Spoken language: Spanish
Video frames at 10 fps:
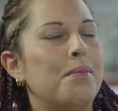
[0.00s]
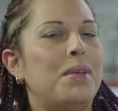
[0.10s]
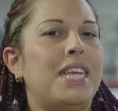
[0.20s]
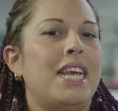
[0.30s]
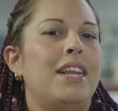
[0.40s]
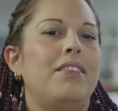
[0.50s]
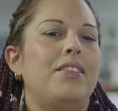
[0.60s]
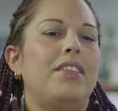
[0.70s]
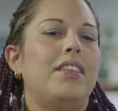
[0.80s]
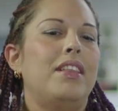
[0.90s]
Michelle,
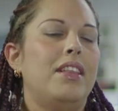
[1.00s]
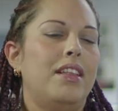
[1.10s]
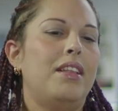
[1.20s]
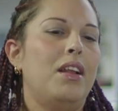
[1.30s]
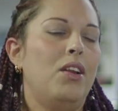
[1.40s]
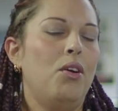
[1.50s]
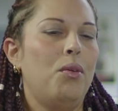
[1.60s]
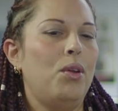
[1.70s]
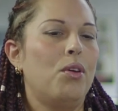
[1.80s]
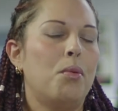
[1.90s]

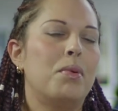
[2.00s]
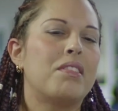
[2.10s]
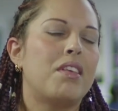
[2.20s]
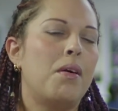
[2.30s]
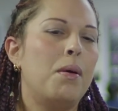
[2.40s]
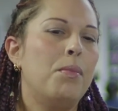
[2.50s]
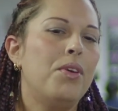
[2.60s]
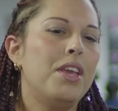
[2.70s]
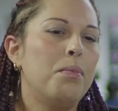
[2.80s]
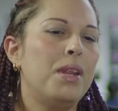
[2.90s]
lo,
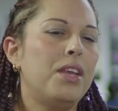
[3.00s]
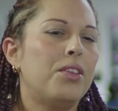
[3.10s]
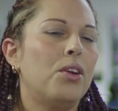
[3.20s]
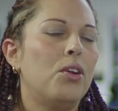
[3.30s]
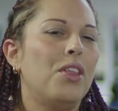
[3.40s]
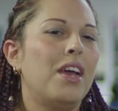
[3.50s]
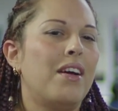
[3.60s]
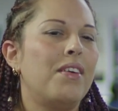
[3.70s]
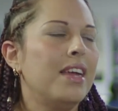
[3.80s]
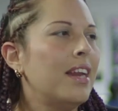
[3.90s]
conversábamos y el ministro lo
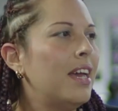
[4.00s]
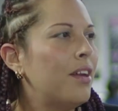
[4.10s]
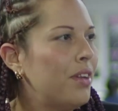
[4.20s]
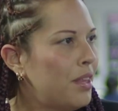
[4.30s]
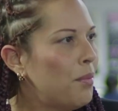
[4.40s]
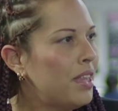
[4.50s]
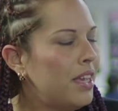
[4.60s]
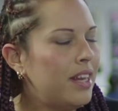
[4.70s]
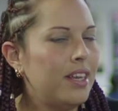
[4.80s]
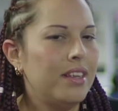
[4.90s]
dejaba en claro esta
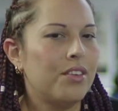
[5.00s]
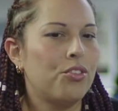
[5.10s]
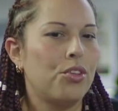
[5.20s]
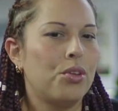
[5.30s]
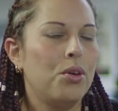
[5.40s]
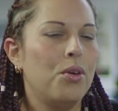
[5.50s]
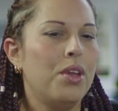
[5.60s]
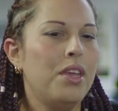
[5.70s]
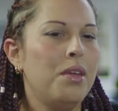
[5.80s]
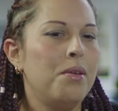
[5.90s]
mañana. Nosotros
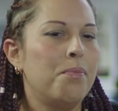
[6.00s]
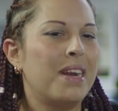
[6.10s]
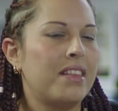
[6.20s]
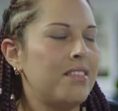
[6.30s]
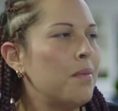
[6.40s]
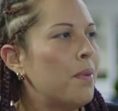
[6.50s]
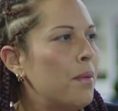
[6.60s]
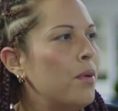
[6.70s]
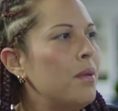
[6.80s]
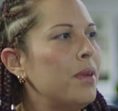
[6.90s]
hoy
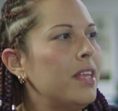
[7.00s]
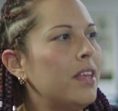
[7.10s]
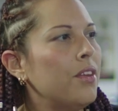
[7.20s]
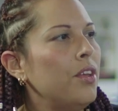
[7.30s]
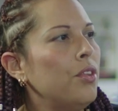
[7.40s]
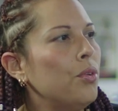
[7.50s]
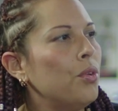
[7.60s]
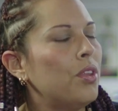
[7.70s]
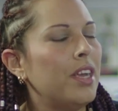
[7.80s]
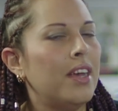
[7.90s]
participamos, el Ministerio de
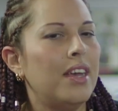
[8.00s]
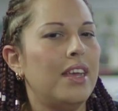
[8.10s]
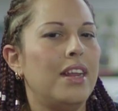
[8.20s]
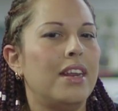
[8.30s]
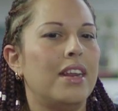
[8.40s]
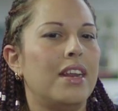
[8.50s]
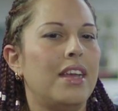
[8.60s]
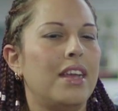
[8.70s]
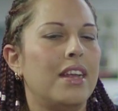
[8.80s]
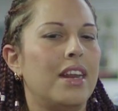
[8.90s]
Industria,
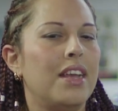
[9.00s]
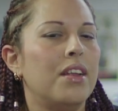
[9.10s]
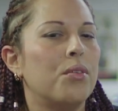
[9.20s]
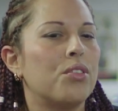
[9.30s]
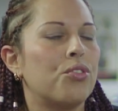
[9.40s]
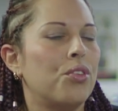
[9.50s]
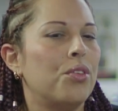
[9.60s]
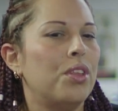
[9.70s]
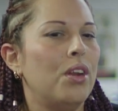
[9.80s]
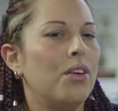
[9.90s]
en, la
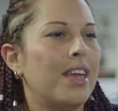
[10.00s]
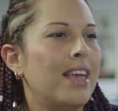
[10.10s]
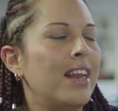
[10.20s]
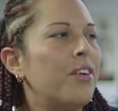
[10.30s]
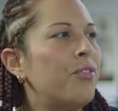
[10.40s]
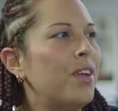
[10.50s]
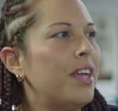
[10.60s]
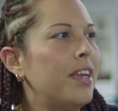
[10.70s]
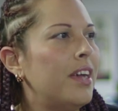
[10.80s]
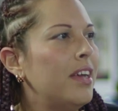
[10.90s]
inauguración de lo que es la
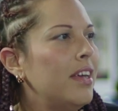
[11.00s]
feria